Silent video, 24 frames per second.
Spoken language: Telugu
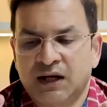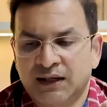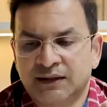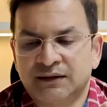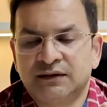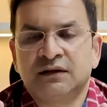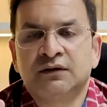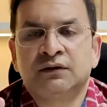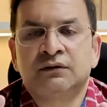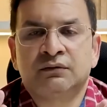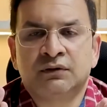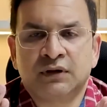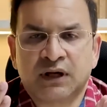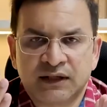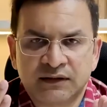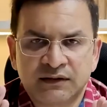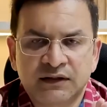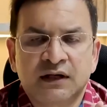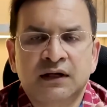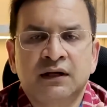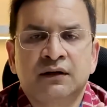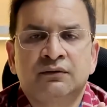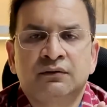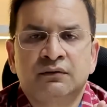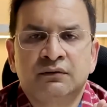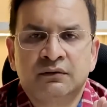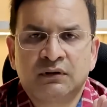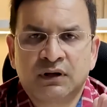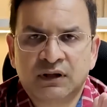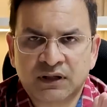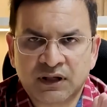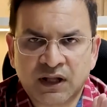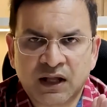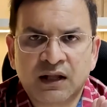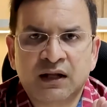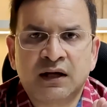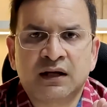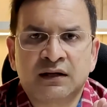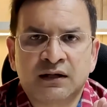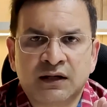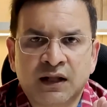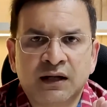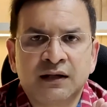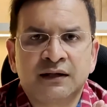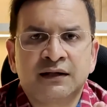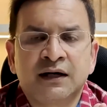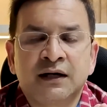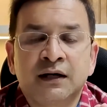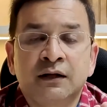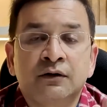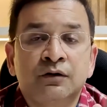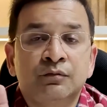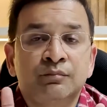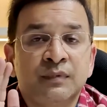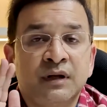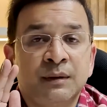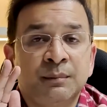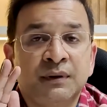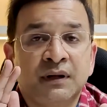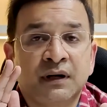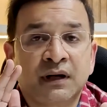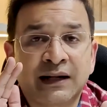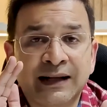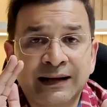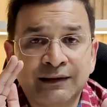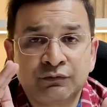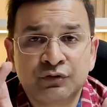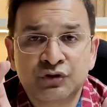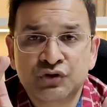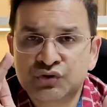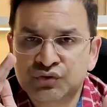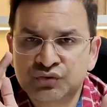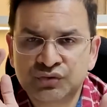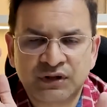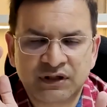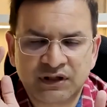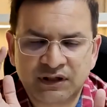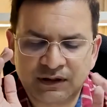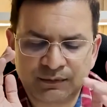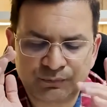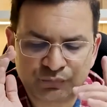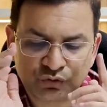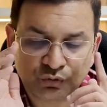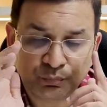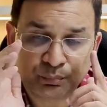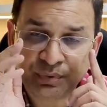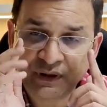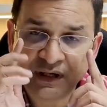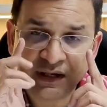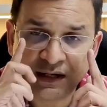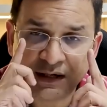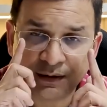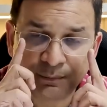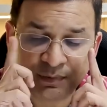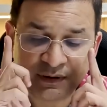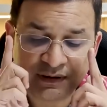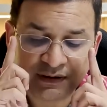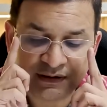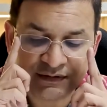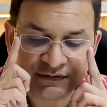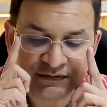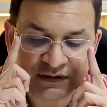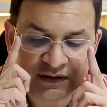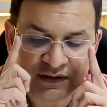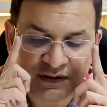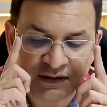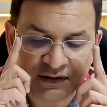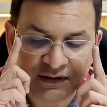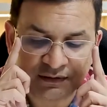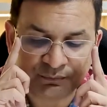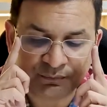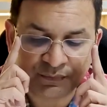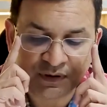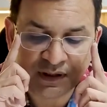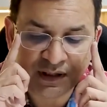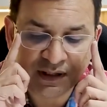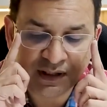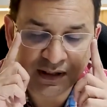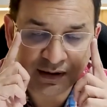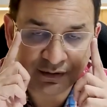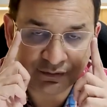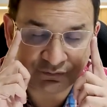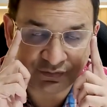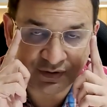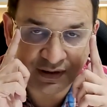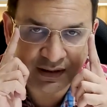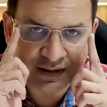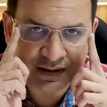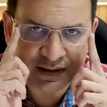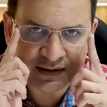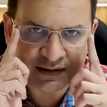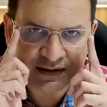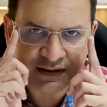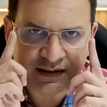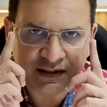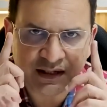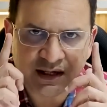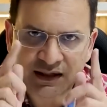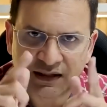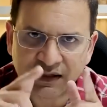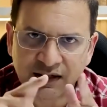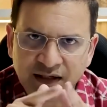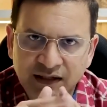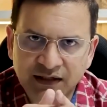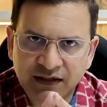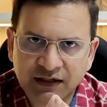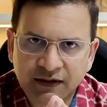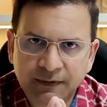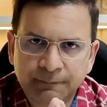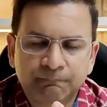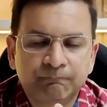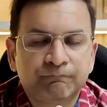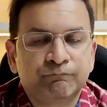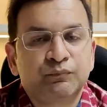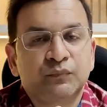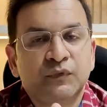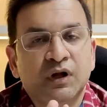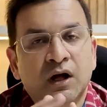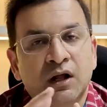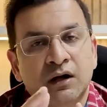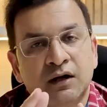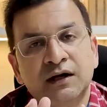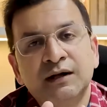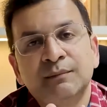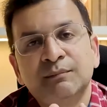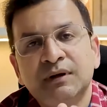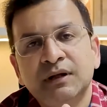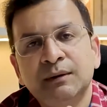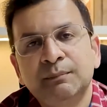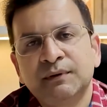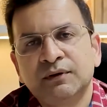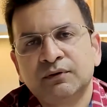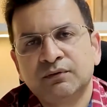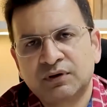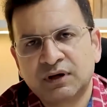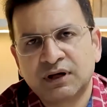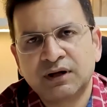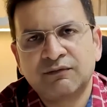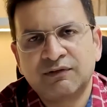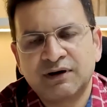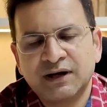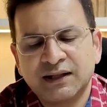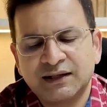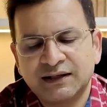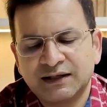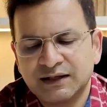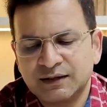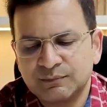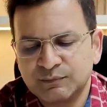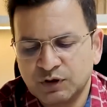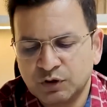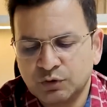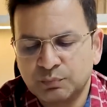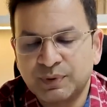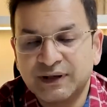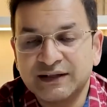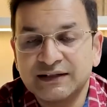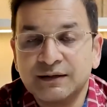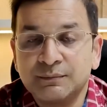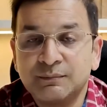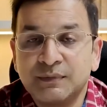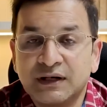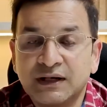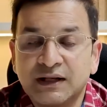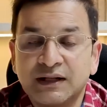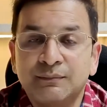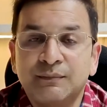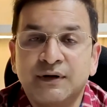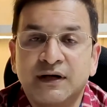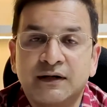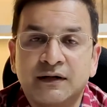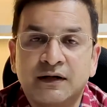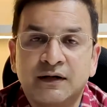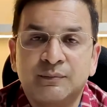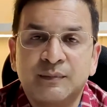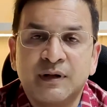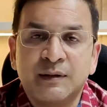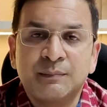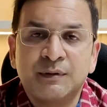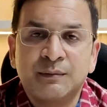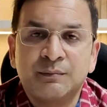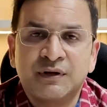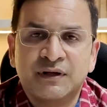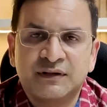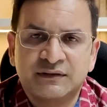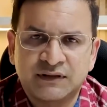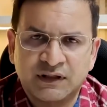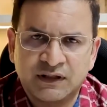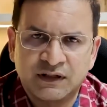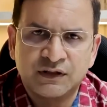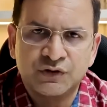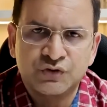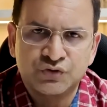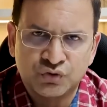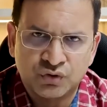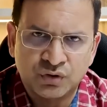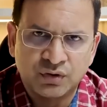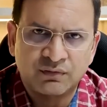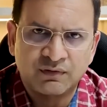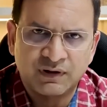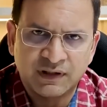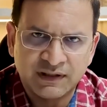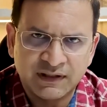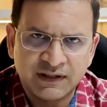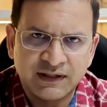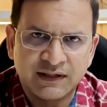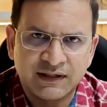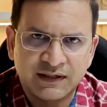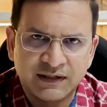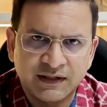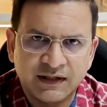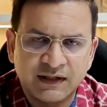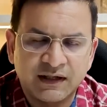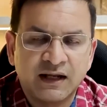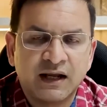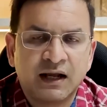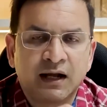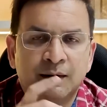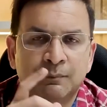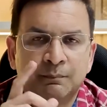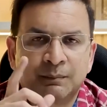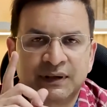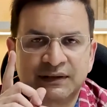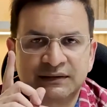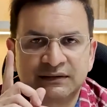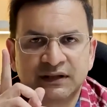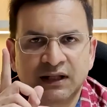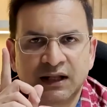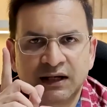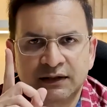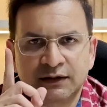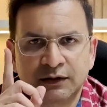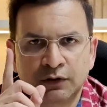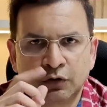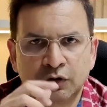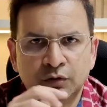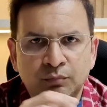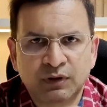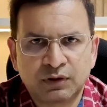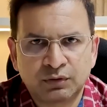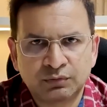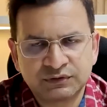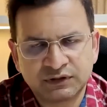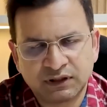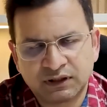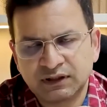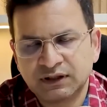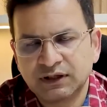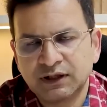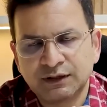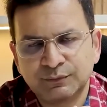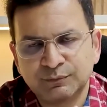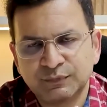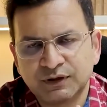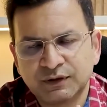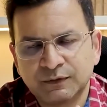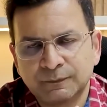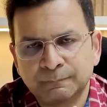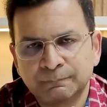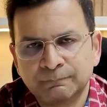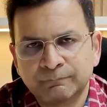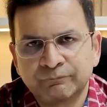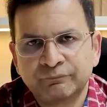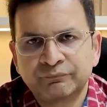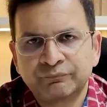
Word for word: ఐదు ఐదేళ్లకో నా నాలుగేళ్లకో బీపీ రావచ్చు అంటాం సో ప్రీ హైపర్ టెన్షన్ అంటాం వీళ్ళకి అట్లాగే ఆల్రెడీ బీపీ ఉన్న వాళ్ళకి మీకు పది మిల్లీమీటర్ల బీపీ మీరు తగ్గించుకోవాలి అంటే పద్నాలుగు కిలోల బరువు తగ్గాలి మీరు